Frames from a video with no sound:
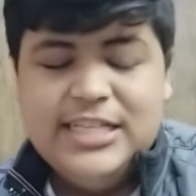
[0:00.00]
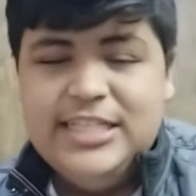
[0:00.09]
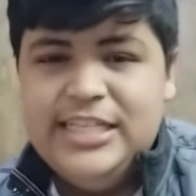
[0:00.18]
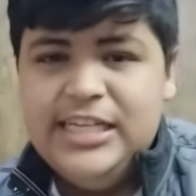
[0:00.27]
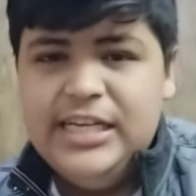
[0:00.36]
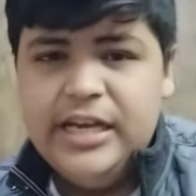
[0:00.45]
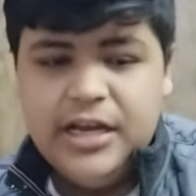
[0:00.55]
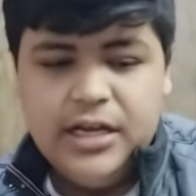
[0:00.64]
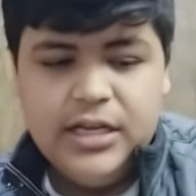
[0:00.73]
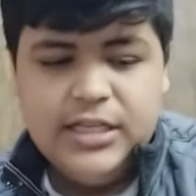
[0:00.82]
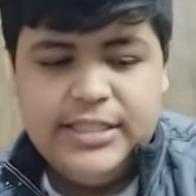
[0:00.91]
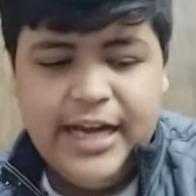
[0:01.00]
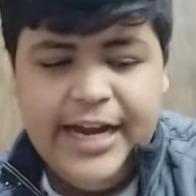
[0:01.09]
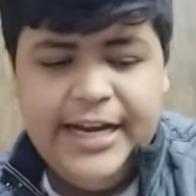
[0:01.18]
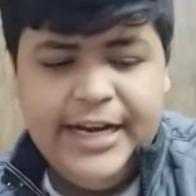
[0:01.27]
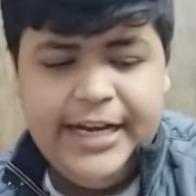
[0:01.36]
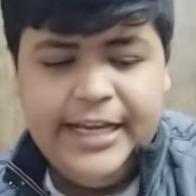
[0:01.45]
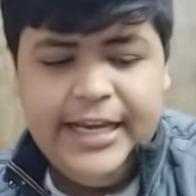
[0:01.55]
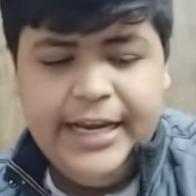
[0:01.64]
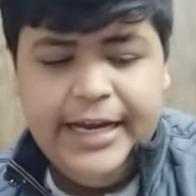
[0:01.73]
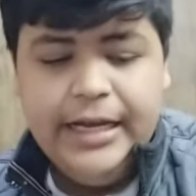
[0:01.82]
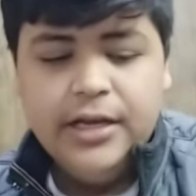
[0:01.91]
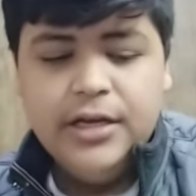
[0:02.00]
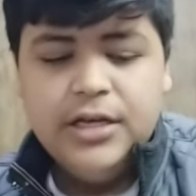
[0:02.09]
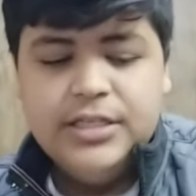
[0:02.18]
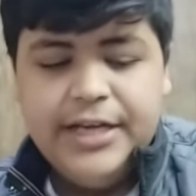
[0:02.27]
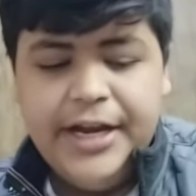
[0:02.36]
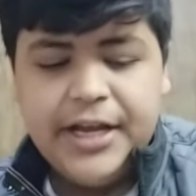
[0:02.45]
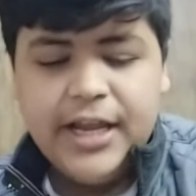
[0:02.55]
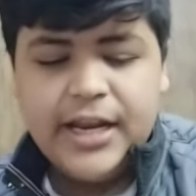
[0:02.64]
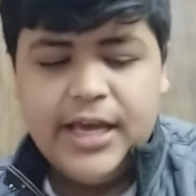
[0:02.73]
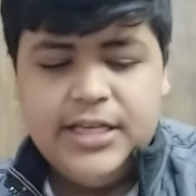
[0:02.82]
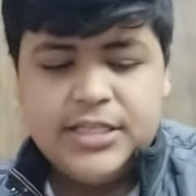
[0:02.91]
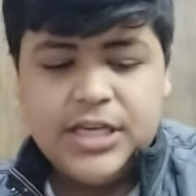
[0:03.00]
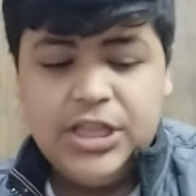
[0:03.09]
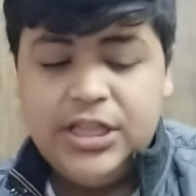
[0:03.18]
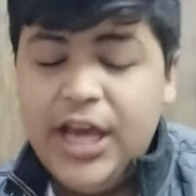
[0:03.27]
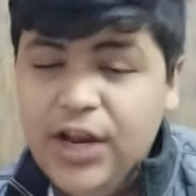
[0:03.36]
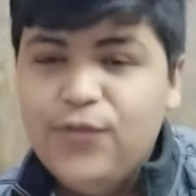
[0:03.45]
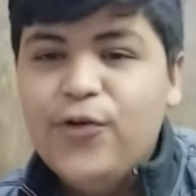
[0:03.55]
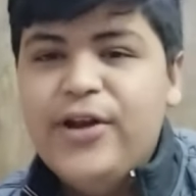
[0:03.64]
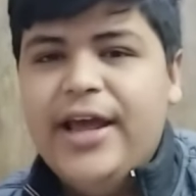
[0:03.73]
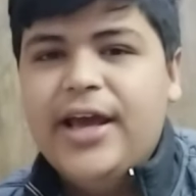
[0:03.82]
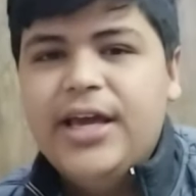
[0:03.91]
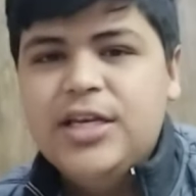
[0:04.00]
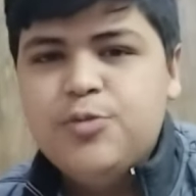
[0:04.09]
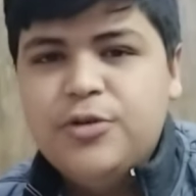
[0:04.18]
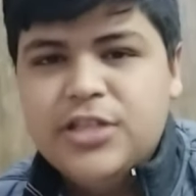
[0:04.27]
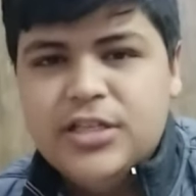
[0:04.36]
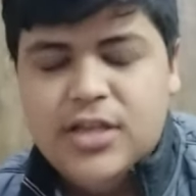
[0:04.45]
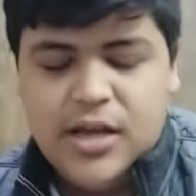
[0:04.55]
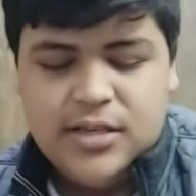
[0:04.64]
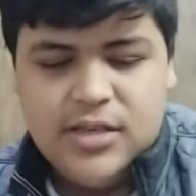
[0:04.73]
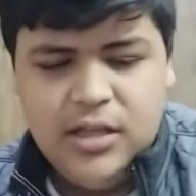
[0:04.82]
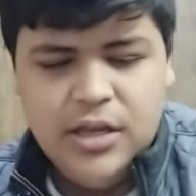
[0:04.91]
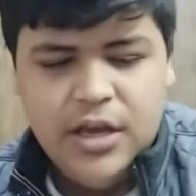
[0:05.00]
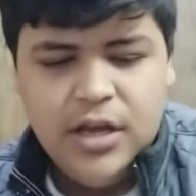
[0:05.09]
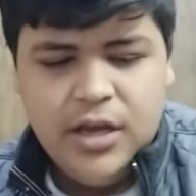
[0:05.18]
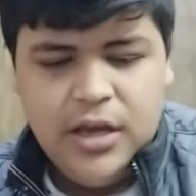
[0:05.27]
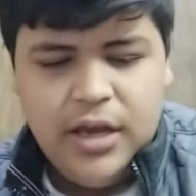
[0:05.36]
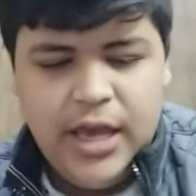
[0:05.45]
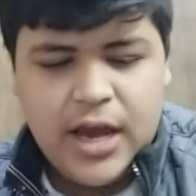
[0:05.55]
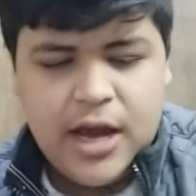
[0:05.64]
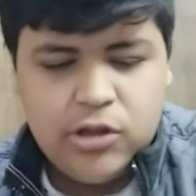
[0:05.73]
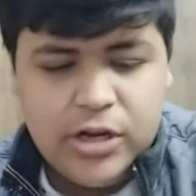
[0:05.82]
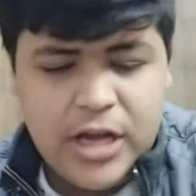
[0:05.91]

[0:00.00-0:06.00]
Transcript: जी जेड टी ई जीट करके जिसके तीन फ़ोन आएंगे इस प्रोसेसर के साथ एक का